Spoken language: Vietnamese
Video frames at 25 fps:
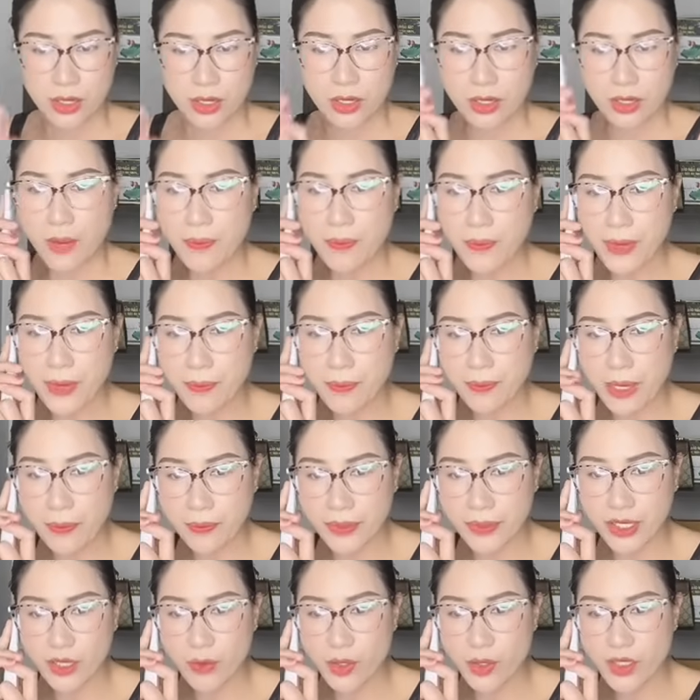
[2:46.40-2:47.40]
cấp cấp cấp
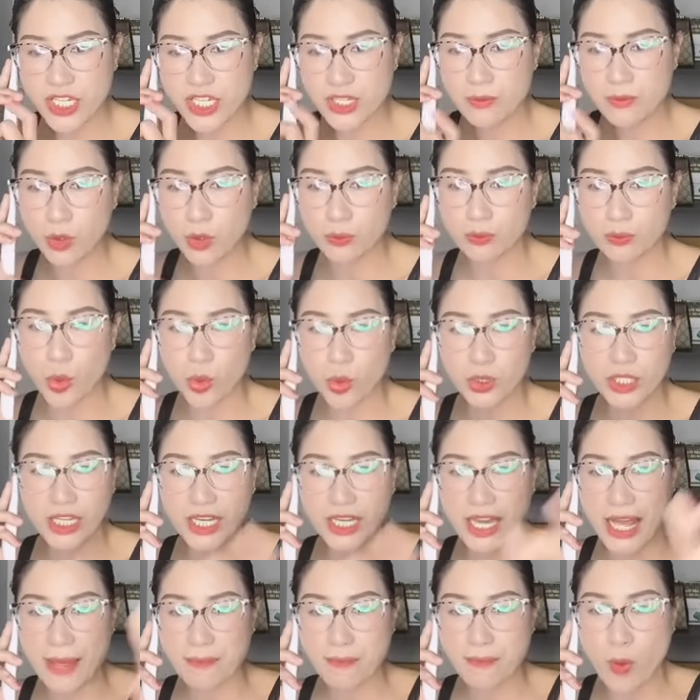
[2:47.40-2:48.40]
cứu một một hay
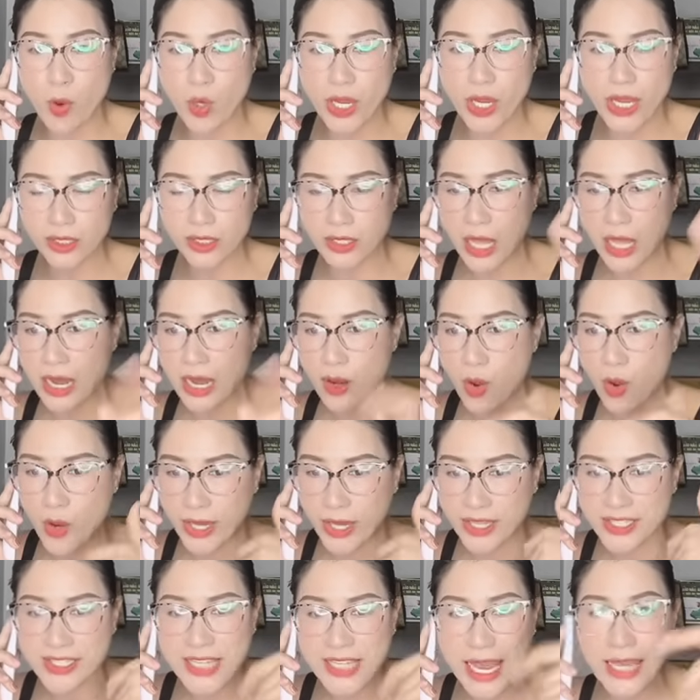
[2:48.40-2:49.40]
là police alo
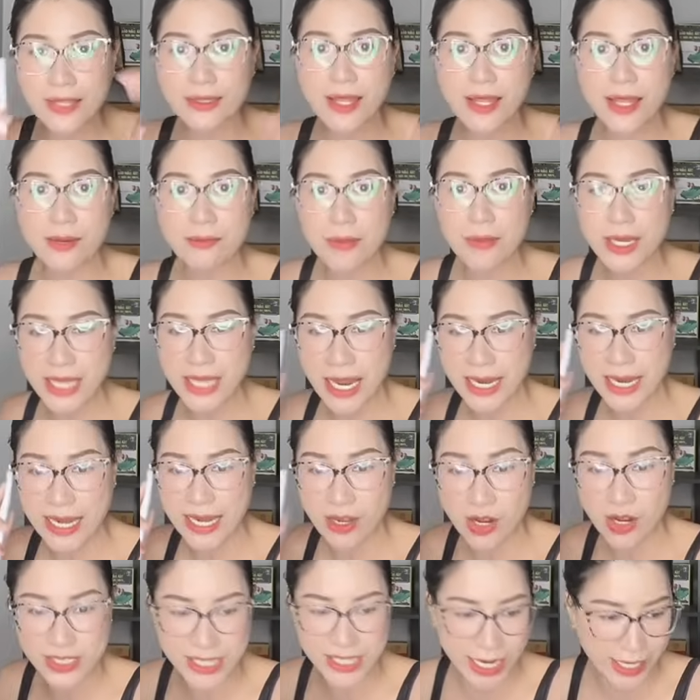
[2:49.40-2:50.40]
cảnh sát đến bên nhà này
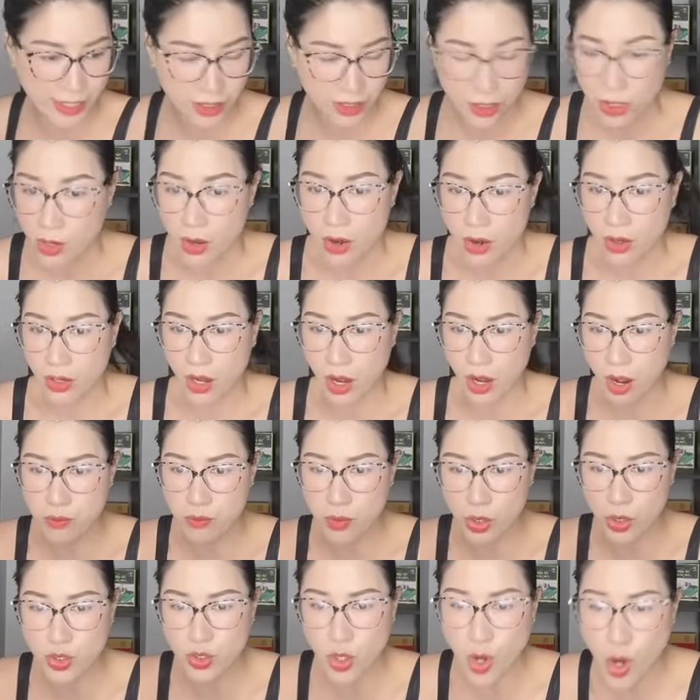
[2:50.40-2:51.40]
đang cháy nó không
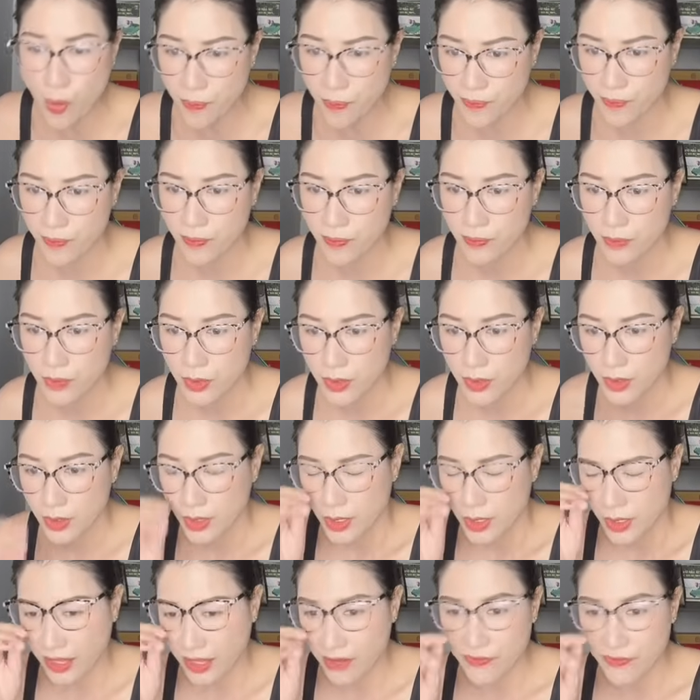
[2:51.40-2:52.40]
có giúp
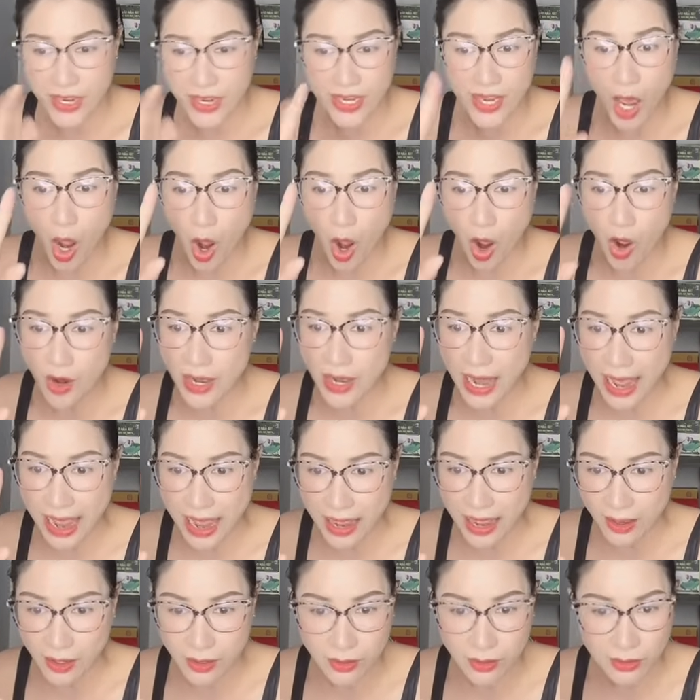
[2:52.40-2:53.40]
tại vì đó
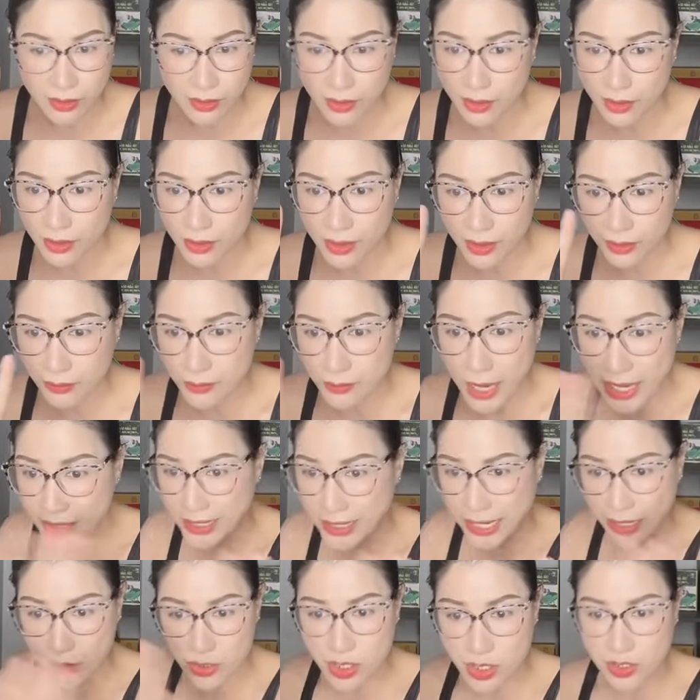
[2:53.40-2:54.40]
là bên
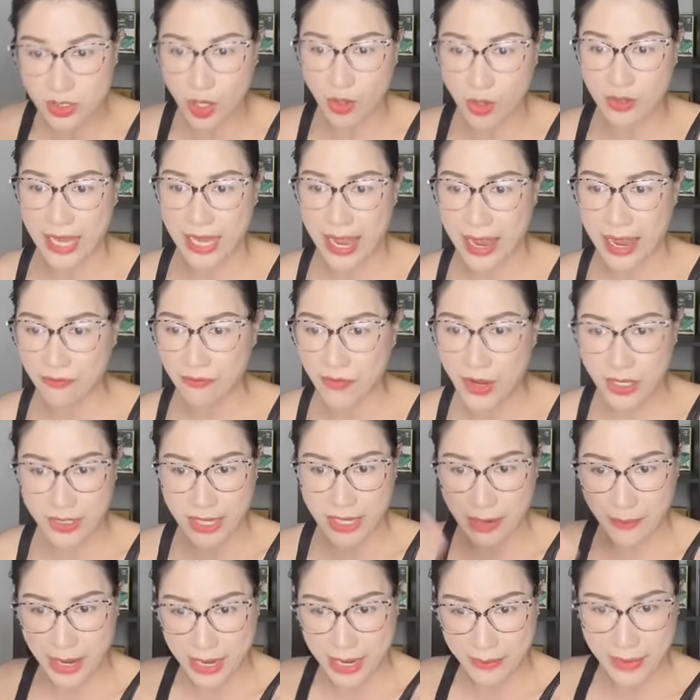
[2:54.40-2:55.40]
này rất rõ ràng việc
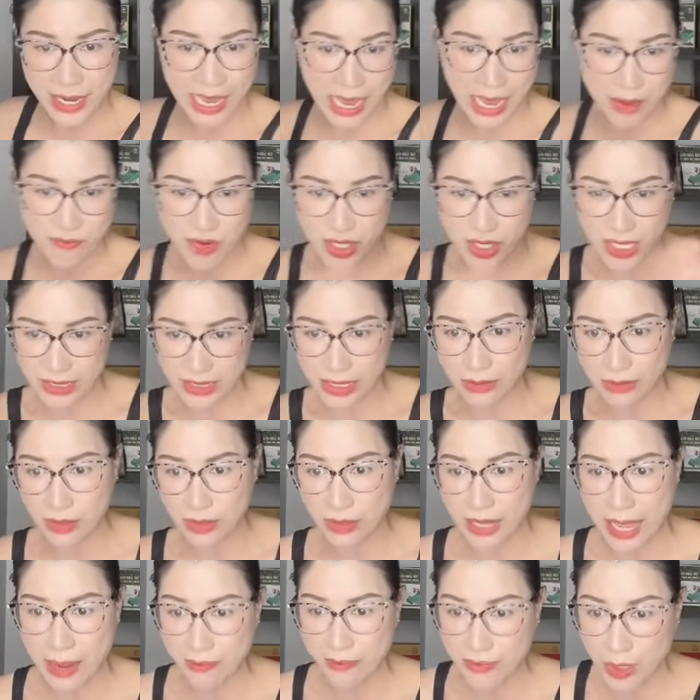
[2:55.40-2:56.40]
nhà mày mày làm việc nhà tao tao
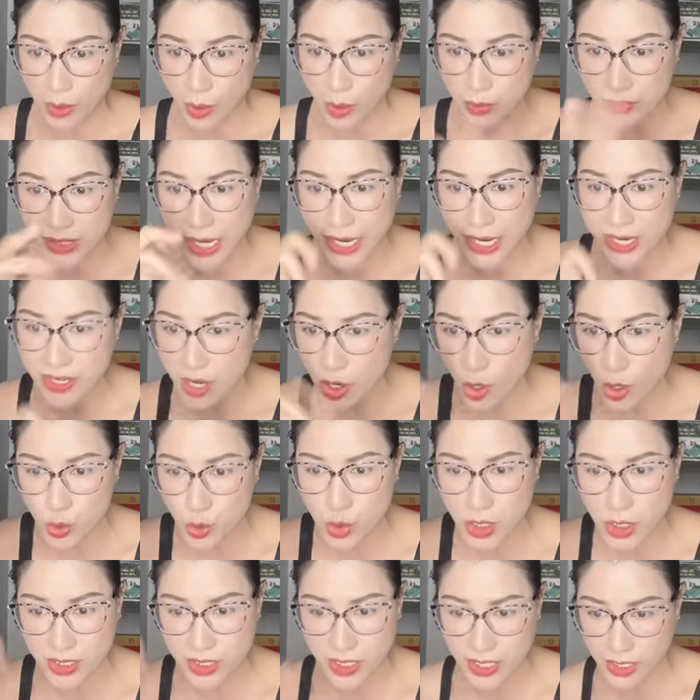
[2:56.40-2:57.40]
làm tao không dây nhỡ có
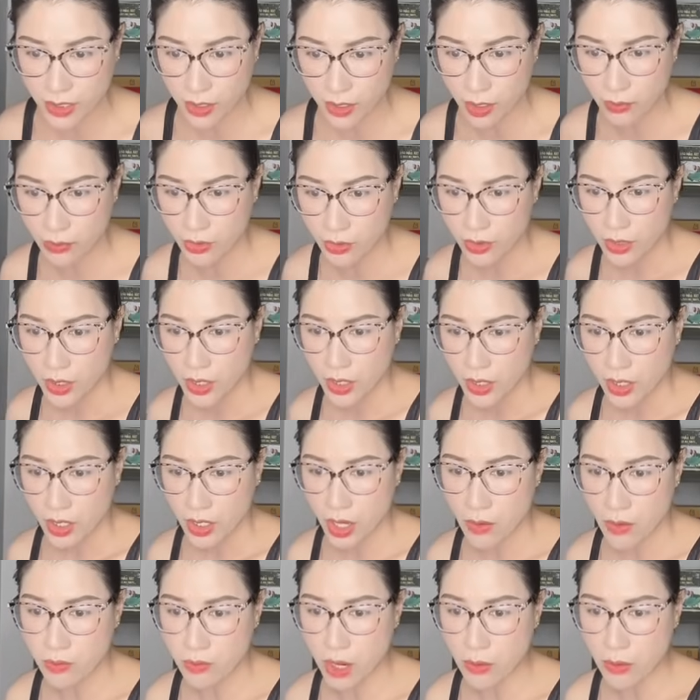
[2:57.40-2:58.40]
chuyện gì thì không
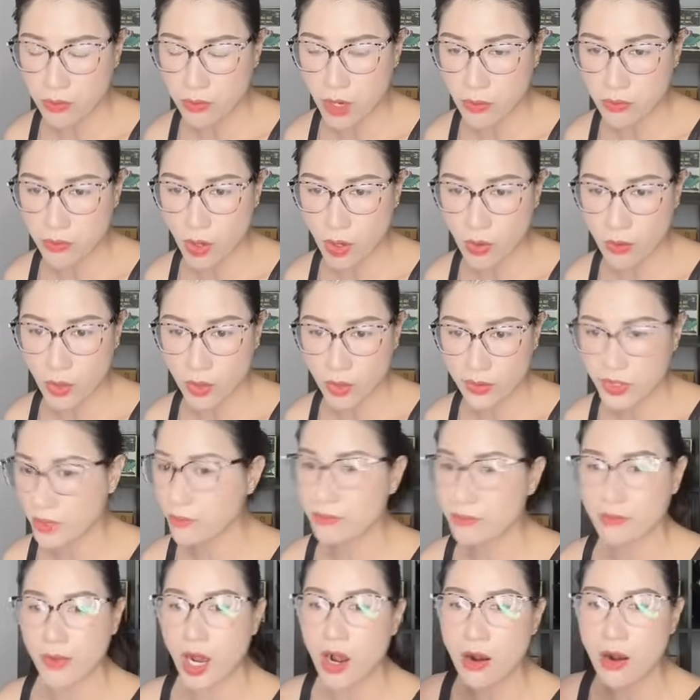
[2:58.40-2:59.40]
không không không không có chuyện
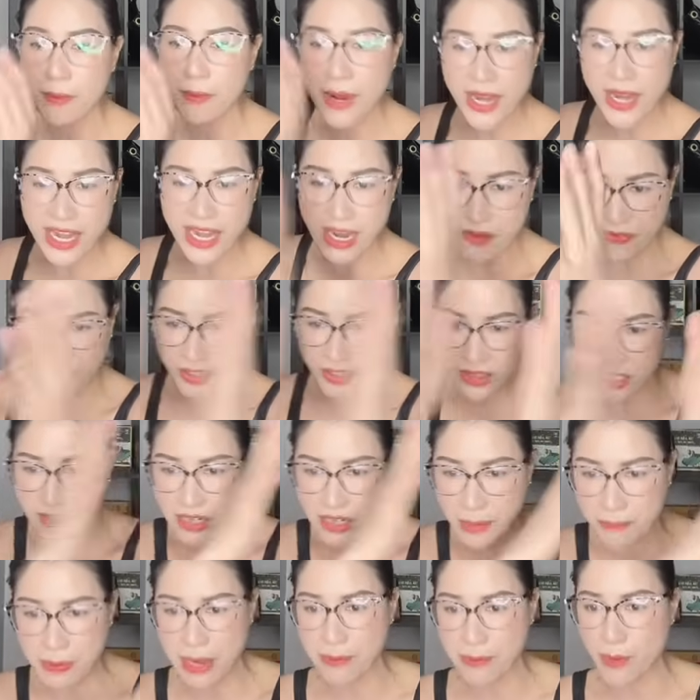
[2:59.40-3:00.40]
ở mỹ là phải tự
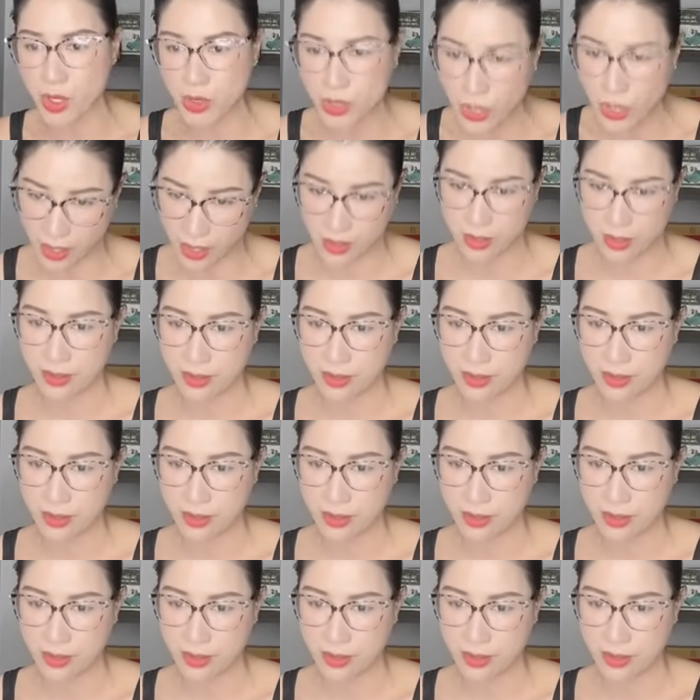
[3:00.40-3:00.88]
lập làm mọi chuyện